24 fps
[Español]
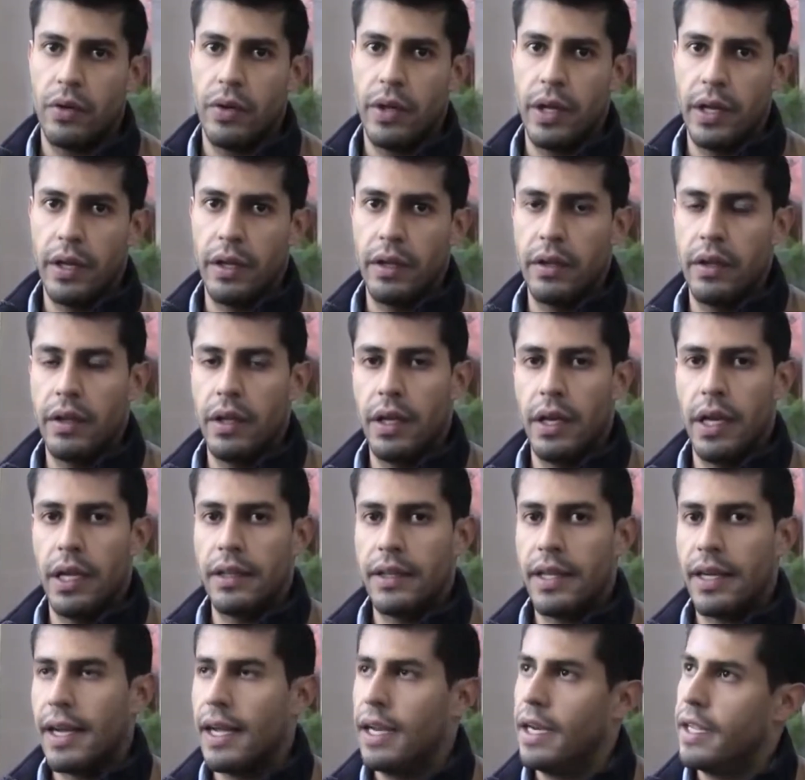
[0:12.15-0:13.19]
qué
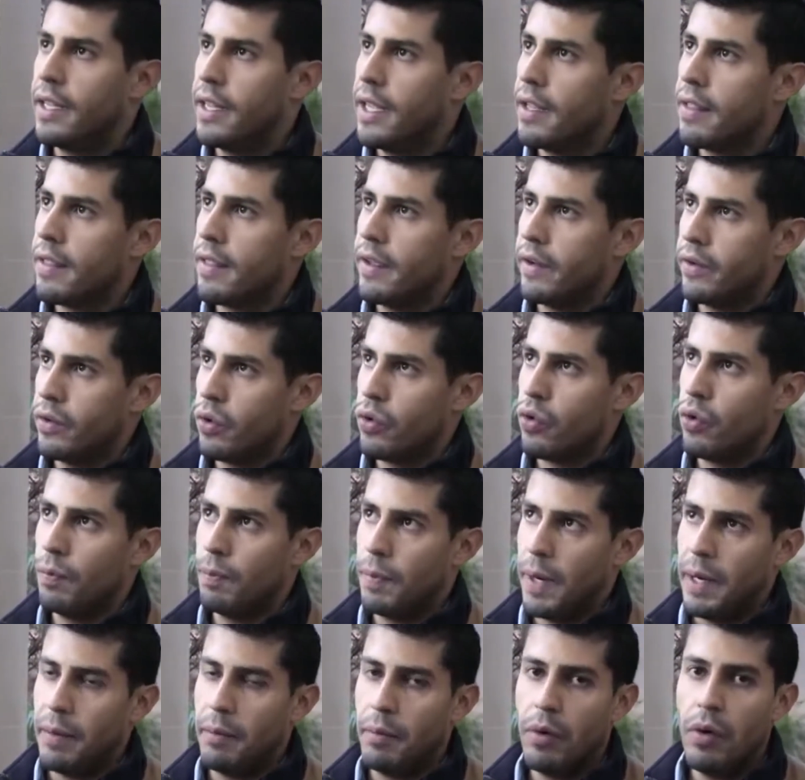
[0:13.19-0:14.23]
sanción se les pueda
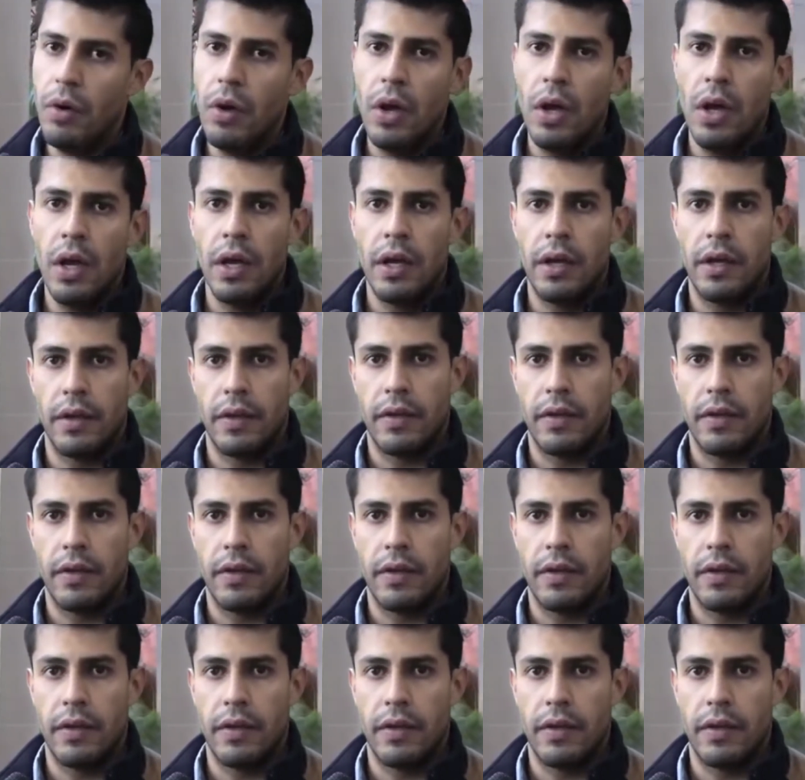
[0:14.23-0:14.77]
aplicar por